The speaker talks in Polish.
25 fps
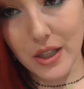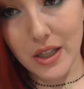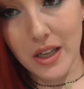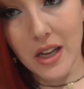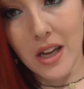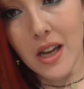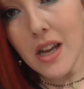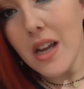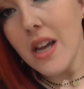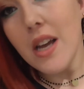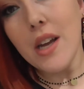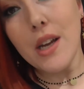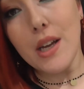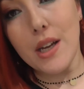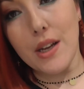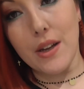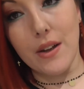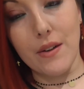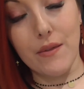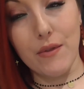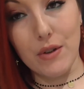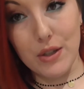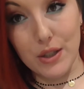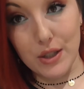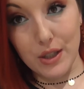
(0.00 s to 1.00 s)
i
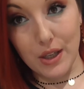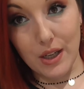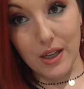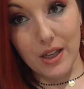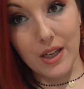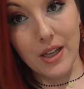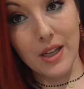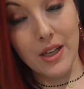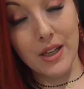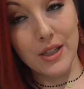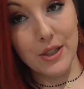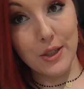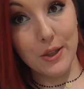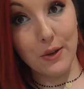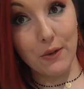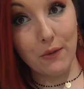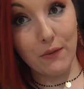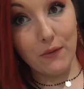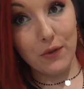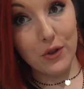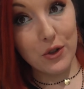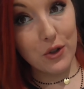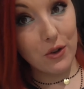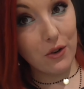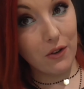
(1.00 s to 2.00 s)
e, właśnie
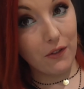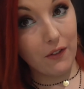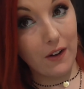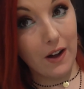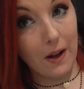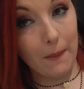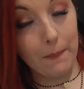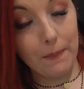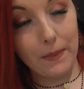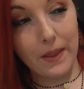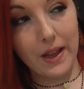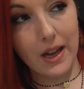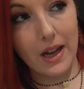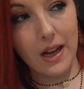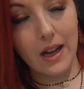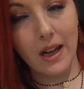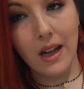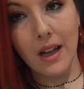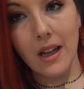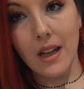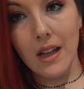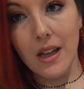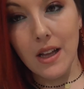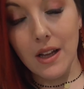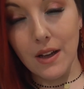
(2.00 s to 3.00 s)
się wyszukowałam na
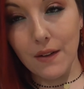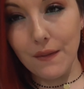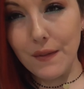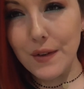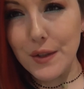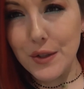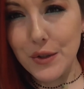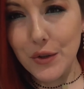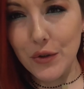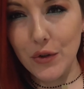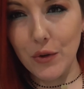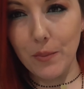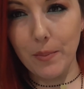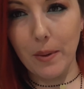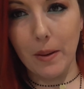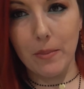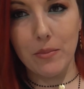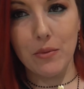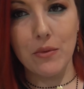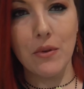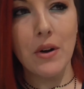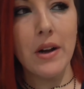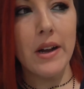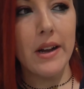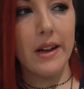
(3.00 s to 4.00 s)
wyjście do
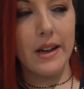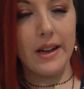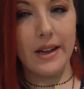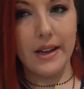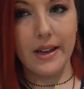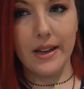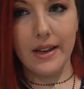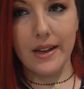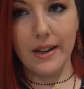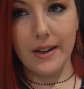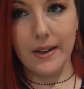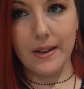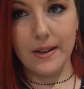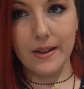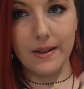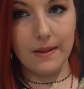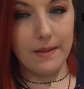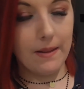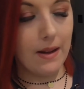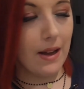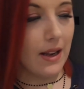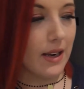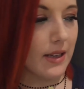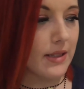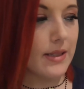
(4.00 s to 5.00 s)
pubu, e,
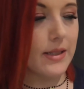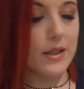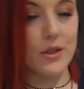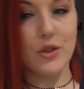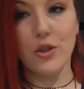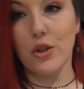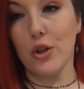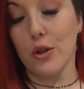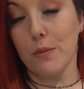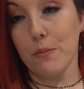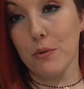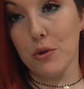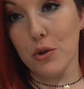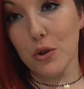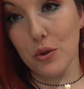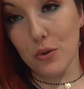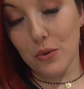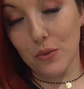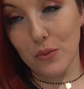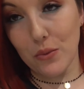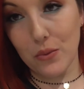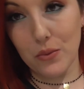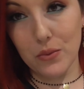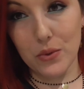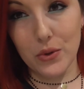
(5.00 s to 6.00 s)
ale zacznę od
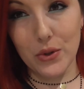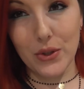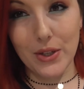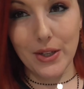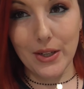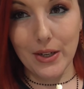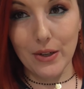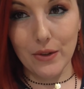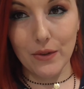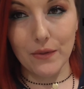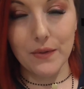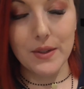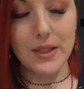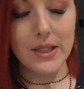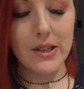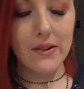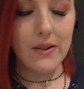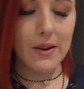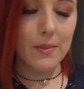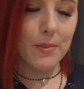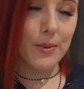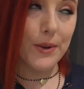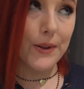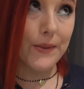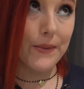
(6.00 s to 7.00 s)
początku. Dzisiaj rano
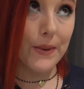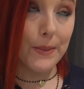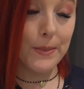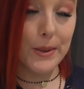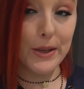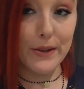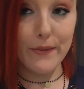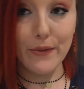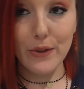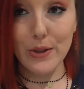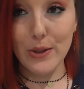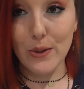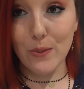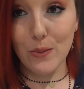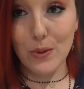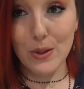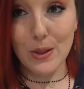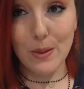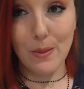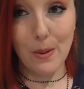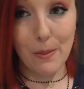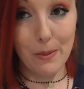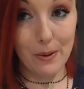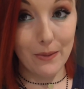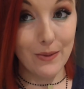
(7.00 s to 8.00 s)
wstałam, powiem Wam ledwo co, bo
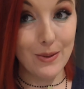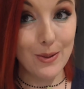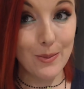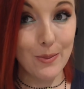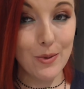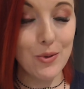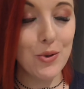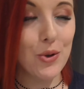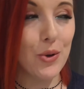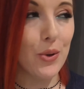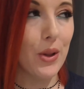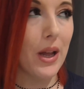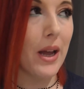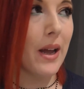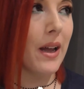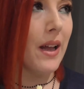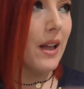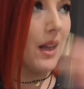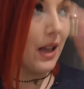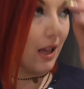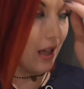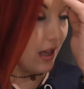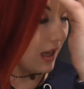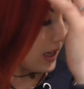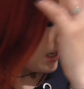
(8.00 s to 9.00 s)
jestem naprawdę zmęczona,
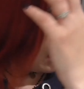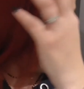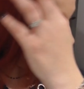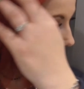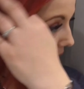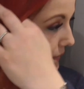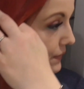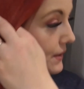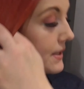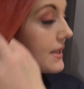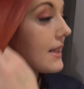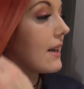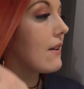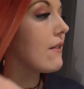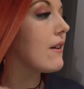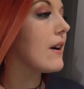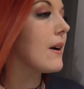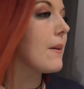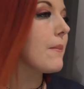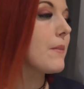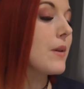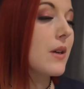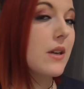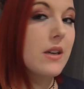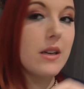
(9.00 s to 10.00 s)
ale
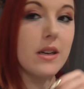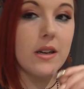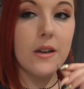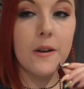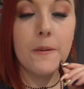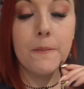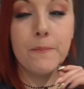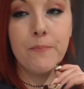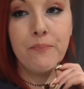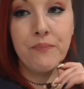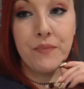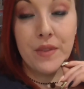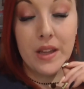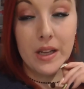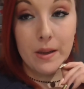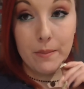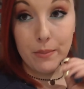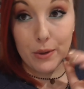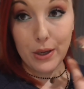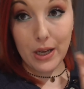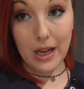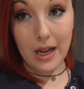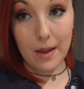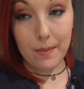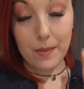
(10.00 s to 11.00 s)
wstałam, e,
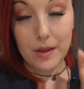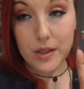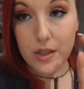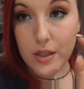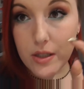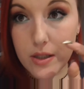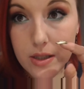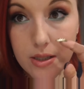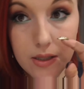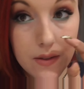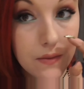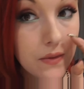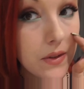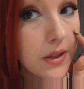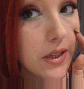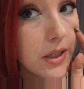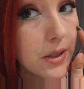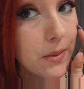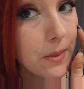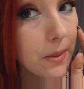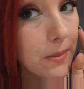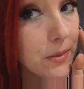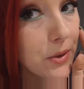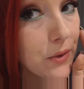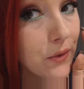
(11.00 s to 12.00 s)
pojechałam na rzęsy,
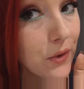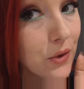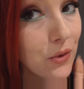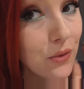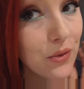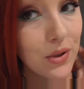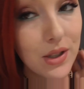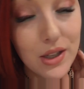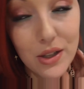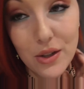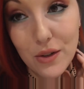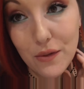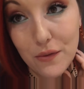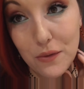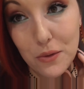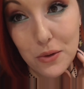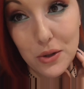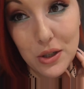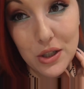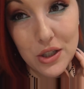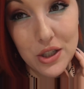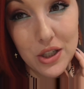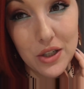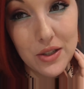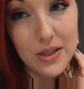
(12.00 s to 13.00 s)
widać, mam świeżutkie,
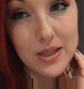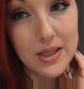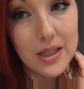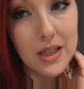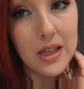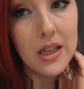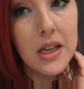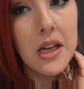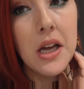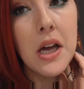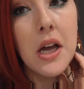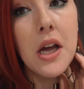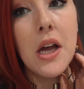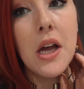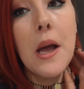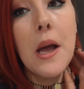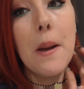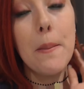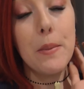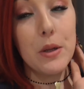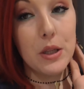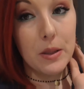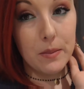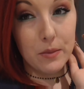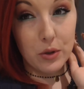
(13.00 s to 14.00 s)
nowiutkie rzęsy.
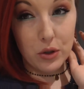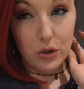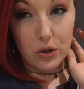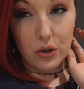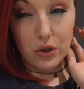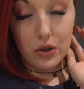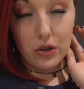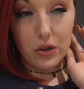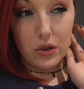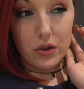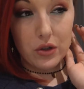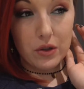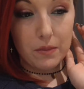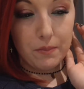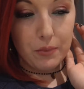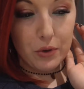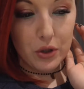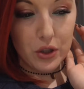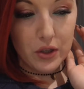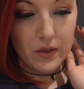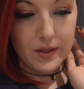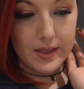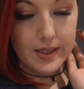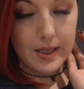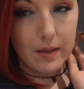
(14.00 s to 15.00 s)
Potem już do, po
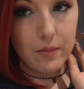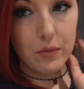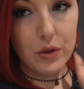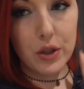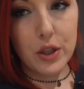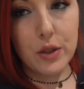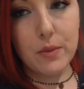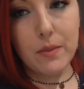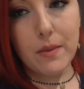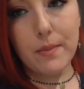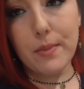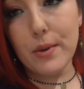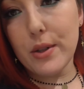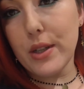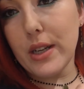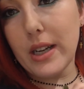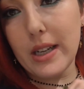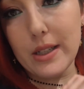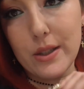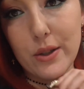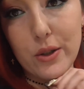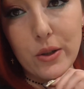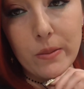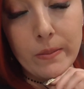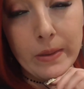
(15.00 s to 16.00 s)
rzęsach musieliśmy
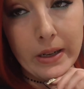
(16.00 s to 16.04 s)
podjechać do